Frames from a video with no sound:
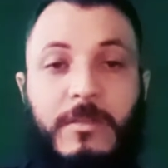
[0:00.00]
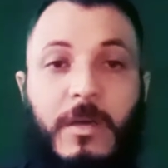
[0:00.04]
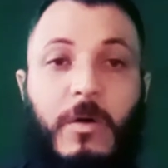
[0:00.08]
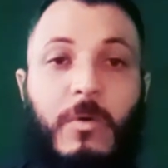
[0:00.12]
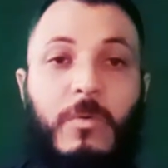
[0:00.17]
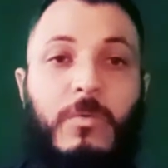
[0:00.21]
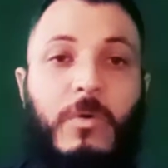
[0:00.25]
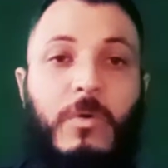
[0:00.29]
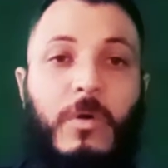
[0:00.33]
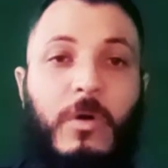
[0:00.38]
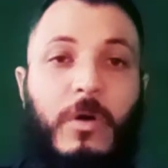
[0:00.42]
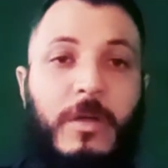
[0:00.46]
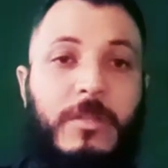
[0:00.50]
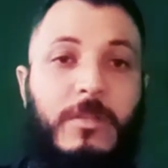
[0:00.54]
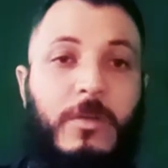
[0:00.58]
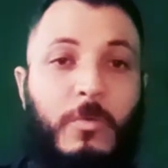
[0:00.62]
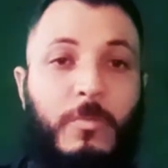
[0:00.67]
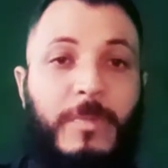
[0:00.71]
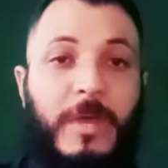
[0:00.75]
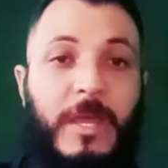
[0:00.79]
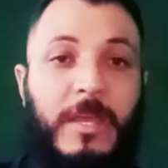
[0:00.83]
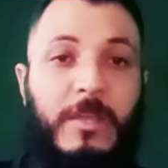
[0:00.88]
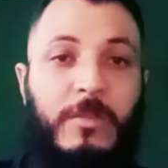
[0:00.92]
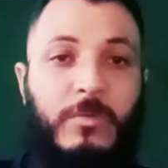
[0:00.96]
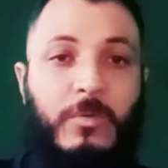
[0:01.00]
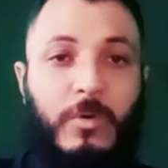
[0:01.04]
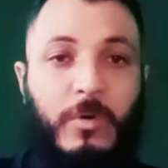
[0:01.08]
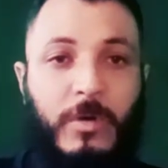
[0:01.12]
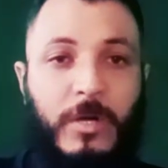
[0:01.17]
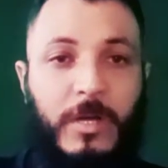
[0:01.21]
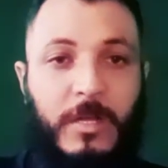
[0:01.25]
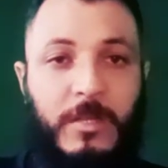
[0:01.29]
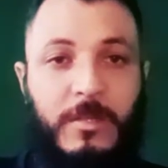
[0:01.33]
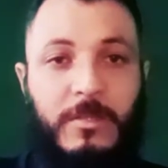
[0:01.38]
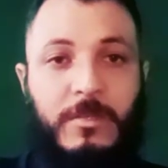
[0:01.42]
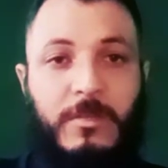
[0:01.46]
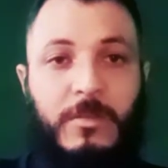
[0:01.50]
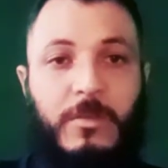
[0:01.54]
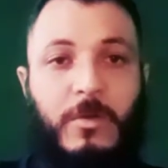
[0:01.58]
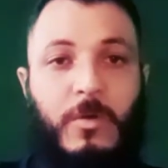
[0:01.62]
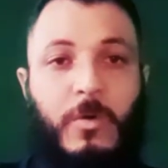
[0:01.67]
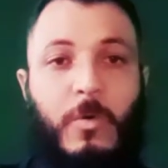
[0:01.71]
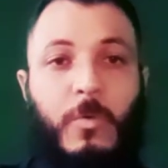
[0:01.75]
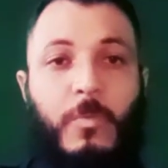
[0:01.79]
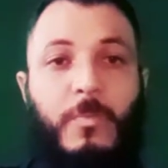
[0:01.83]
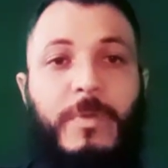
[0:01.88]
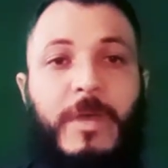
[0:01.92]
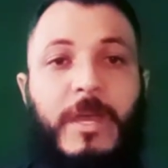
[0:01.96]
Não um goi, não um beinoa.
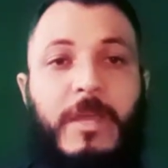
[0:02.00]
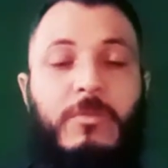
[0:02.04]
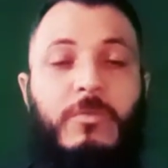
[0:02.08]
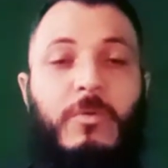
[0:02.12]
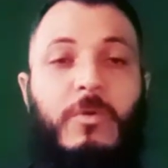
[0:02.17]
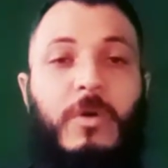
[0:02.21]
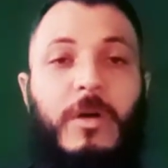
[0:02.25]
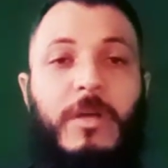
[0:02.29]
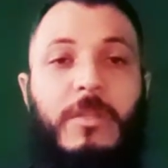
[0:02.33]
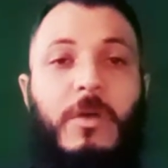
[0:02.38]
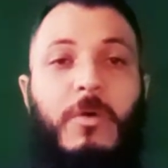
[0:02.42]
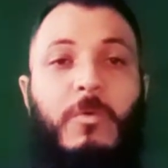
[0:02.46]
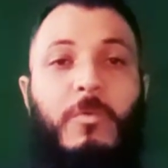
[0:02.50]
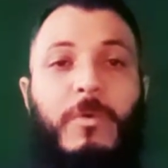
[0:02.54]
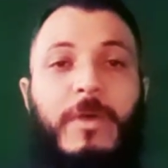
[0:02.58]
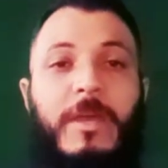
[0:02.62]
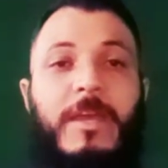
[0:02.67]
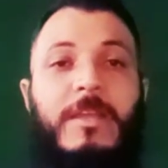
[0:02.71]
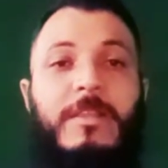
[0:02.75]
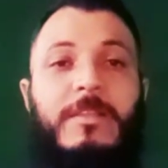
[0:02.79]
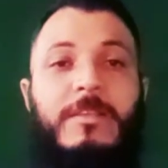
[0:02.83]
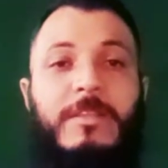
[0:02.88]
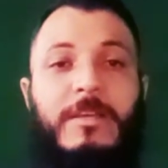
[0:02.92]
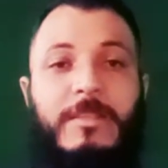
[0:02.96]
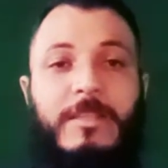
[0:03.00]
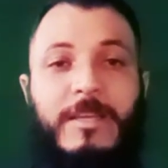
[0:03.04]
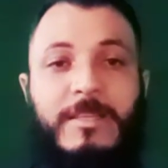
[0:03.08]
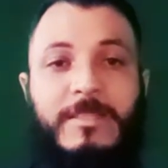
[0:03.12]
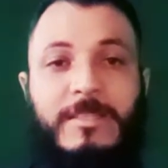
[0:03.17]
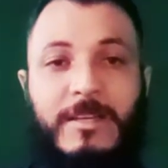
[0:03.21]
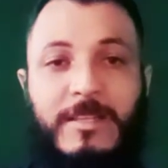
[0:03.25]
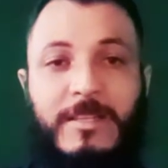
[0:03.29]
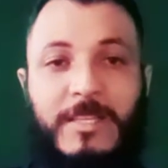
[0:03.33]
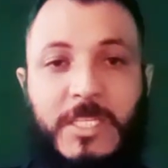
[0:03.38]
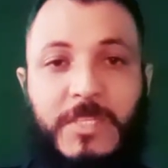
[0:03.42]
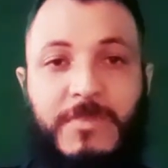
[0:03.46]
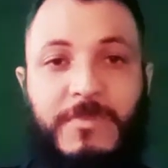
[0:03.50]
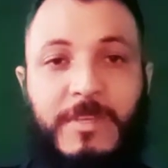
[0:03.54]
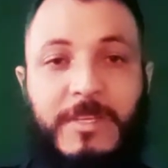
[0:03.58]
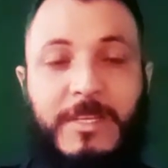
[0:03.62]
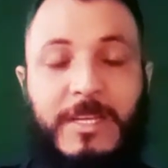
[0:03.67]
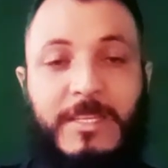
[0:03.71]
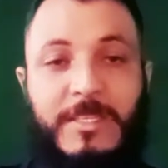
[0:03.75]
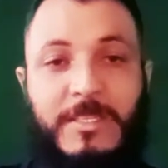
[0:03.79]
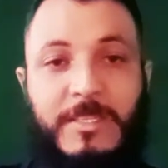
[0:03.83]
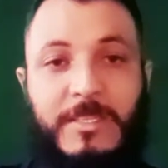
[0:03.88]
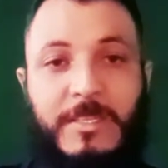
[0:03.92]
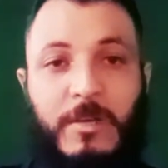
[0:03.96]
Um beinoa não entra nessa
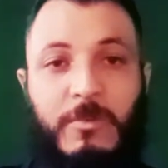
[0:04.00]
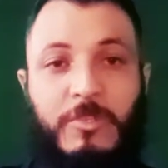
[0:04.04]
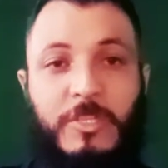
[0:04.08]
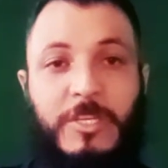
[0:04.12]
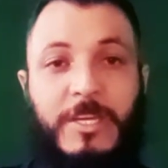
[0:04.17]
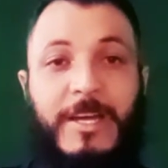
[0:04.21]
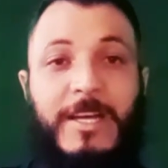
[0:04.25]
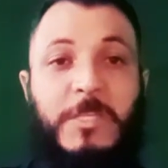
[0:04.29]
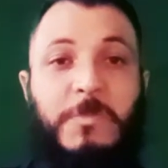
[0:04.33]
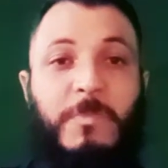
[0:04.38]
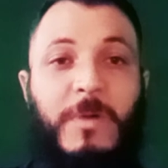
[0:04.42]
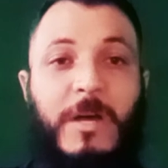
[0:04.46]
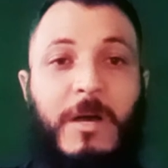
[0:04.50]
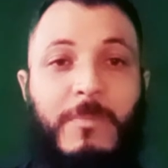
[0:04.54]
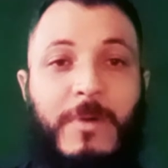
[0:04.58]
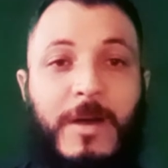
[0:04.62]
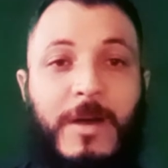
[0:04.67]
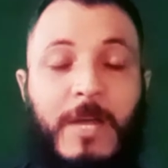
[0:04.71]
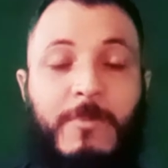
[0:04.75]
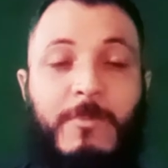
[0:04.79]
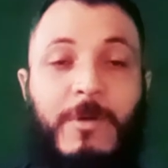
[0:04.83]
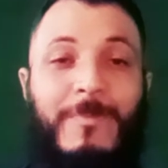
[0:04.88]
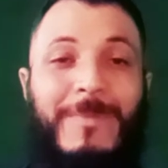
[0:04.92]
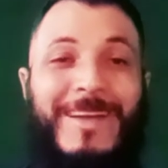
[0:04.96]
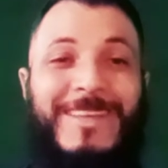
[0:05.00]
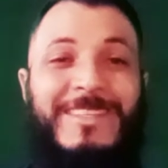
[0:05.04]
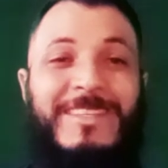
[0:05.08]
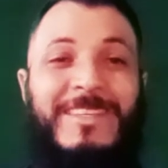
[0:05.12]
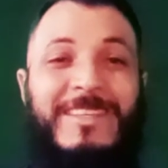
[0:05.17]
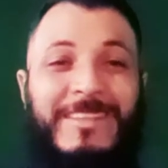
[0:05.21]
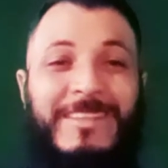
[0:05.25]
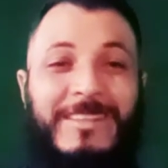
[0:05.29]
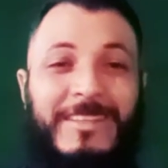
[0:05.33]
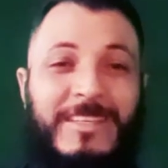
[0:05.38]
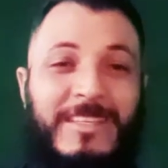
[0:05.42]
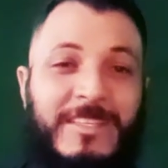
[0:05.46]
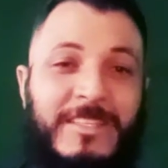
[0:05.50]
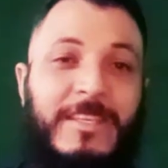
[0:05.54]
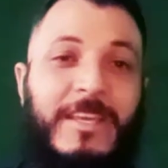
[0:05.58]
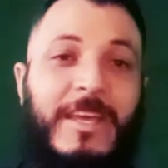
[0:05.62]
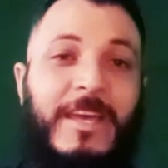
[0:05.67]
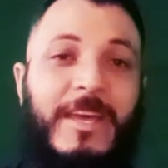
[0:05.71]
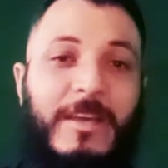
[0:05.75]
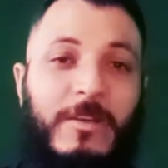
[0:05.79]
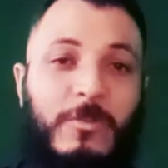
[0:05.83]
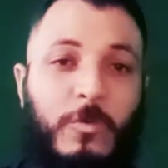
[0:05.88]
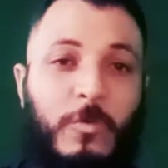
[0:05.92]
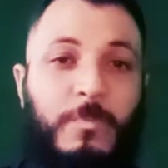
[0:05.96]
classificação de raspar a barba, mas se
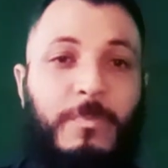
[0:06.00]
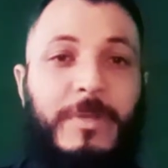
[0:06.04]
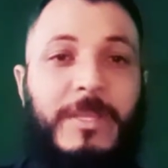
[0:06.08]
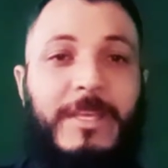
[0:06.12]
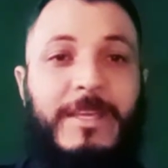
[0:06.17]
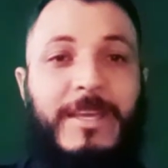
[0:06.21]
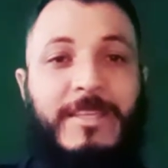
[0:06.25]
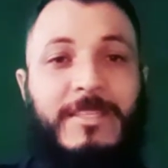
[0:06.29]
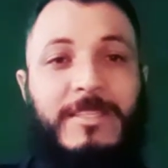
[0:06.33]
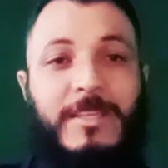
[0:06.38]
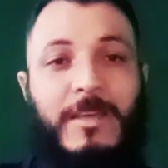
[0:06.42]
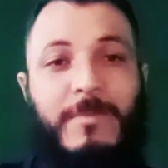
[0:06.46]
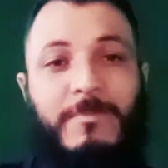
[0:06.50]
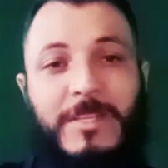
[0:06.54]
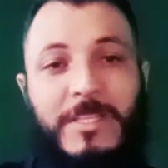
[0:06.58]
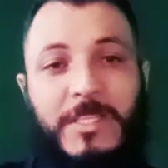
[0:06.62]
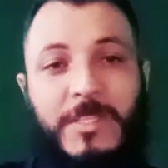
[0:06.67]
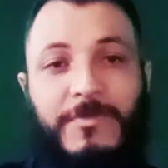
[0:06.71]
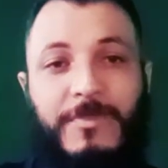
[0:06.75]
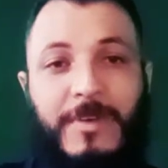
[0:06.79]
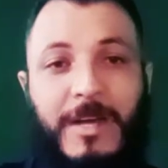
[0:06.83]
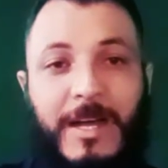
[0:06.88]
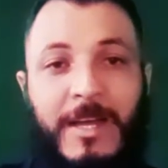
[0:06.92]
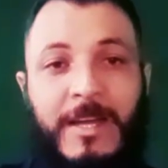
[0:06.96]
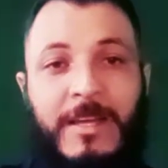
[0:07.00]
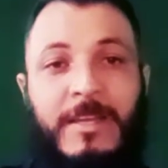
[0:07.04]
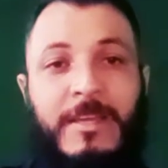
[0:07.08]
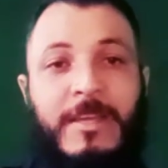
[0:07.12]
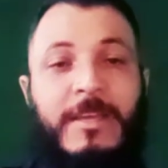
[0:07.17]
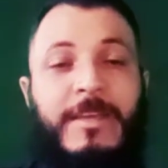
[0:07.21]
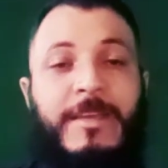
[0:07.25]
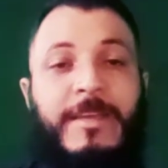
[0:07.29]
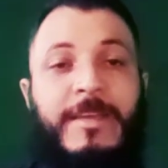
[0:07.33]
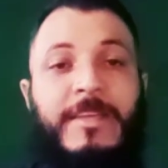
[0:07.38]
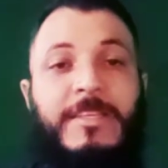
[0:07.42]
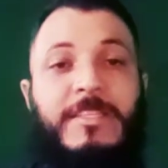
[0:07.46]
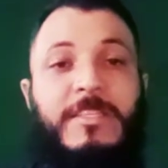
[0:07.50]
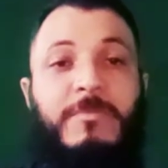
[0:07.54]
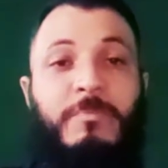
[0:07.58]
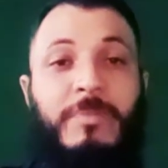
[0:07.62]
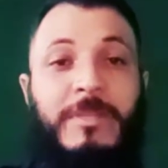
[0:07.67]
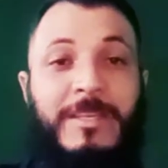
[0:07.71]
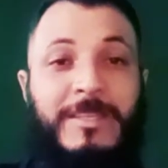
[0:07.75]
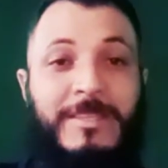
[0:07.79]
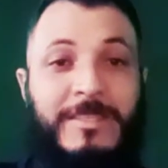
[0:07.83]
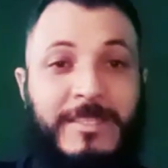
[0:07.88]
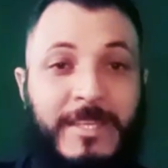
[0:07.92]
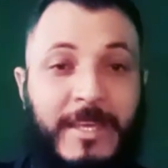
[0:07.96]
quiser cumprir essa mitzvah, esse
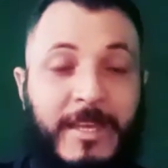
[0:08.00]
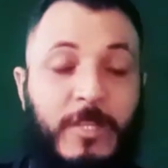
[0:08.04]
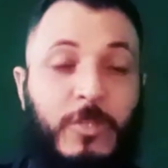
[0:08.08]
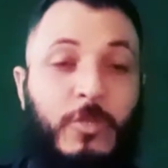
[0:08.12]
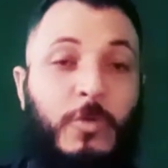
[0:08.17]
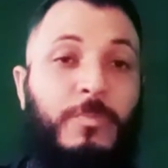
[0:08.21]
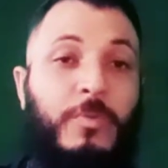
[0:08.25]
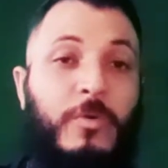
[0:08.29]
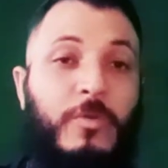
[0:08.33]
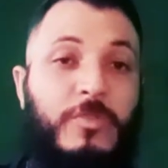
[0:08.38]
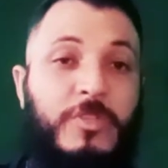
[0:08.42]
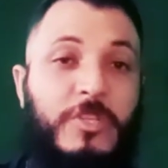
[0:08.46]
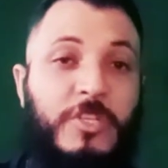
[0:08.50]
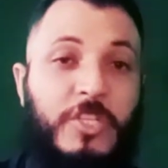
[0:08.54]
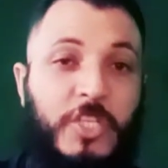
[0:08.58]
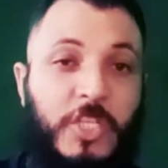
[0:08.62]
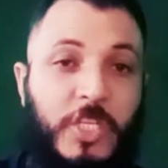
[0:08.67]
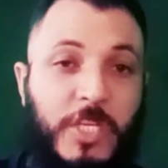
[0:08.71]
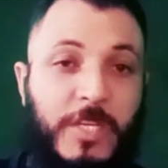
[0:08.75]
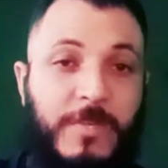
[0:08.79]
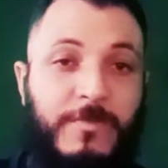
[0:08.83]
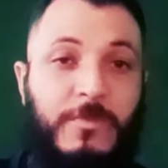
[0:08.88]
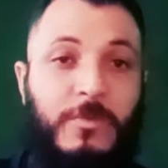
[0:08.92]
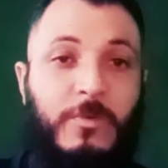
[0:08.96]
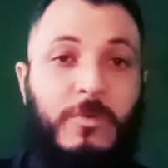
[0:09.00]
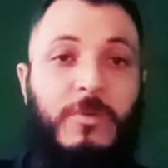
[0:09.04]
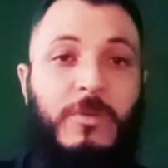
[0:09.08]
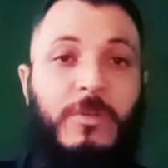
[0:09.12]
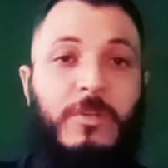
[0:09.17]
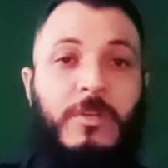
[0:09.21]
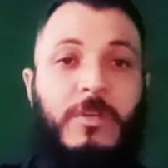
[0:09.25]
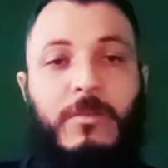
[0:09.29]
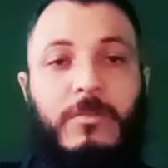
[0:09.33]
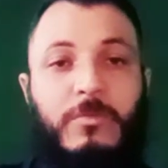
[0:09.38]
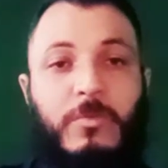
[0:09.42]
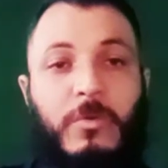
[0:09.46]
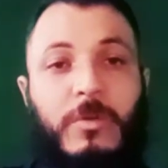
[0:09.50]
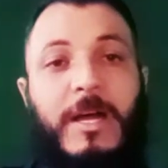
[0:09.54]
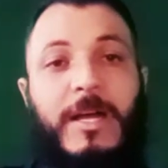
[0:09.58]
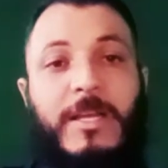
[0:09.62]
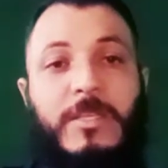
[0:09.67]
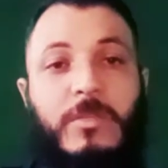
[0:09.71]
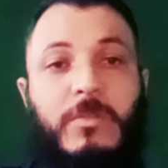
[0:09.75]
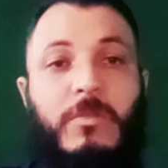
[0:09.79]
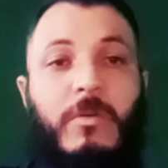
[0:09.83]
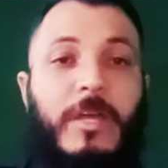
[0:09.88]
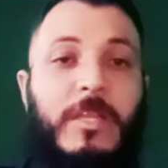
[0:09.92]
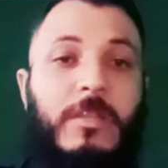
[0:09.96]
preceito positivo, no
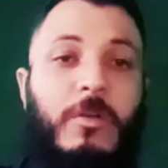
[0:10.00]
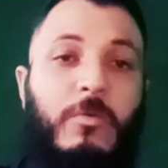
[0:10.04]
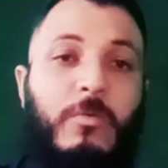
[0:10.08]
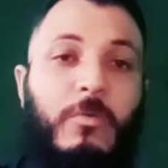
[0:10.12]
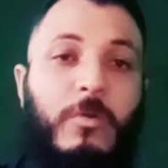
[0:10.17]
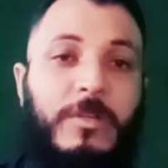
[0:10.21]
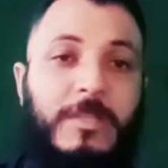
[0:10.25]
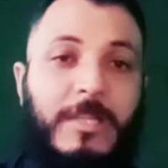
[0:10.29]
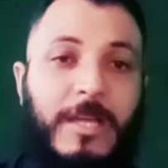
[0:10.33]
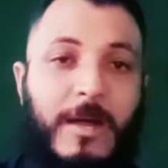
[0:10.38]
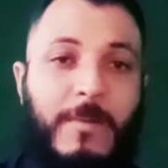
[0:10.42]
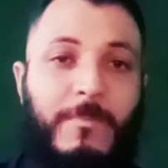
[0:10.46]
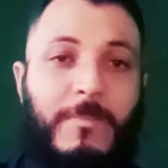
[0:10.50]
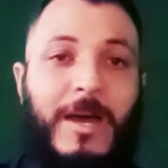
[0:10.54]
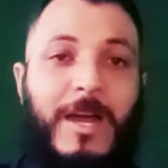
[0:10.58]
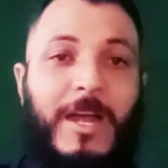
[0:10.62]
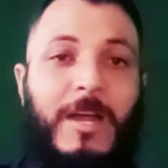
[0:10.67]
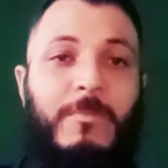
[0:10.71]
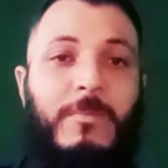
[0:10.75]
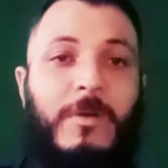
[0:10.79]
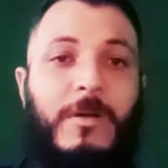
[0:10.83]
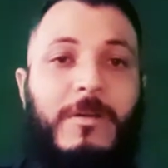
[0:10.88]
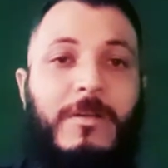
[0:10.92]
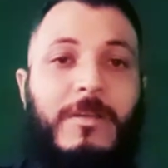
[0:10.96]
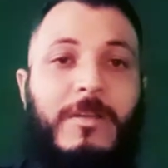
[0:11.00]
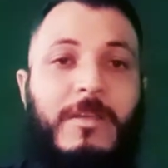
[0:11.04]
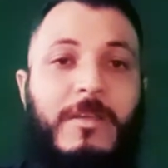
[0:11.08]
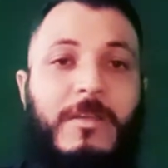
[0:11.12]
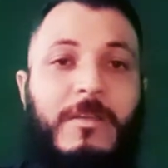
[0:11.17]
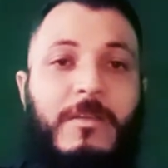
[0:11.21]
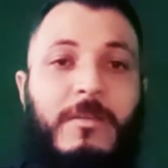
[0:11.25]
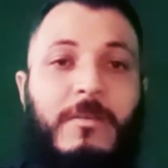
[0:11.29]
caso não é não cortar a barba,